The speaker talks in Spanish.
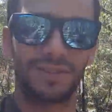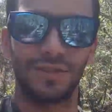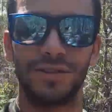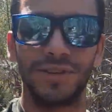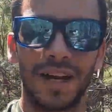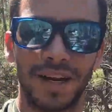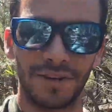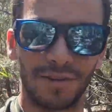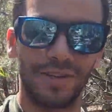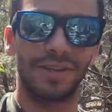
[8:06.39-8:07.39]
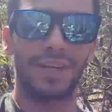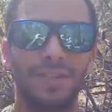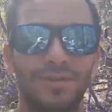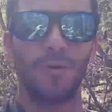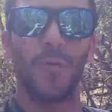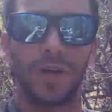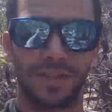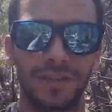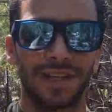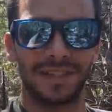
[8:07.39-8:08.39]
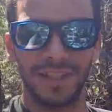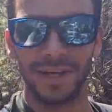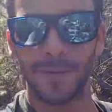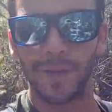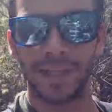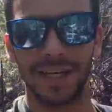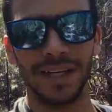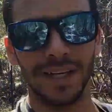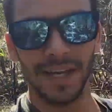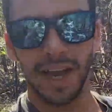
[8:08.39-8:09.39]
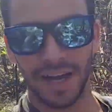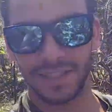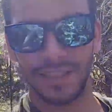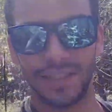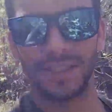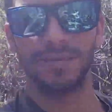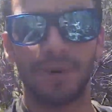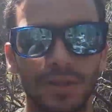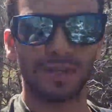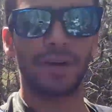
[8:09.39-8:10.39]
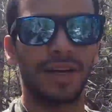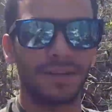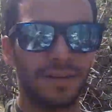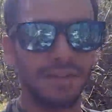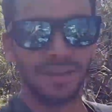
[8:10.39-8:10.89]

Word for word: son alrededor de 3 o 4 horas ida y vuelta, así que vamos a ver